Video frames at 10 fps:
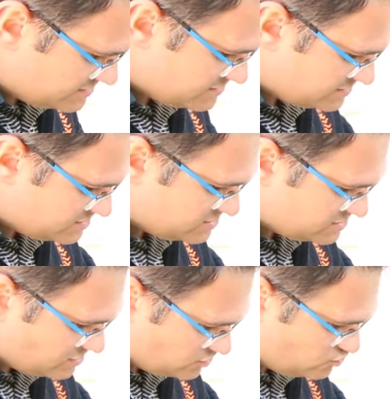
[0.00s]

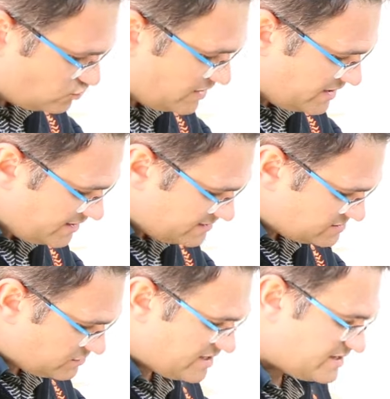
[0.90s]
s'entourer, hein,
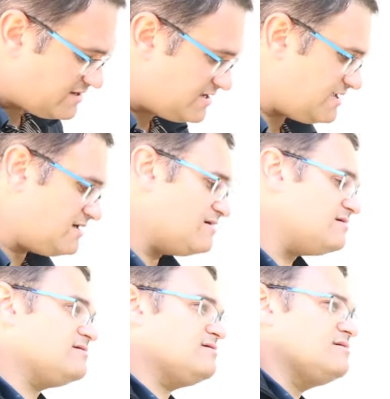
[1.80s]
s'encadrer. Euh,
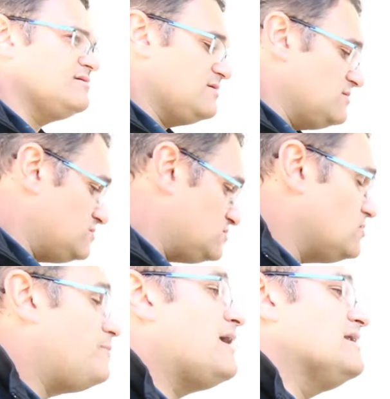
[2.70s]

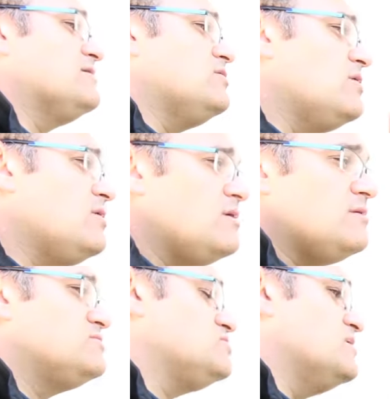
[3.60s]
soit par le
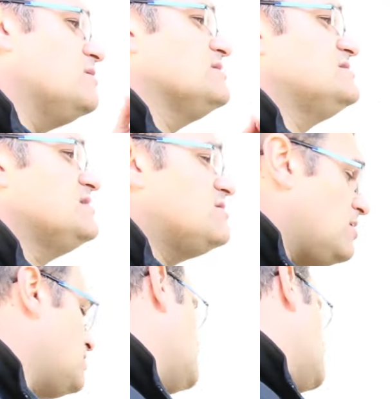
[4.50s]
club, soit dans les
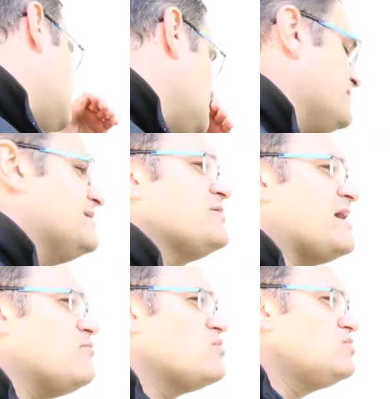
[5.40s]
écoles. Maintenant, il
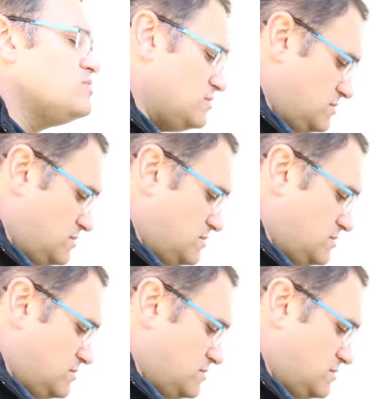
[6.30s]
y a beaucoup.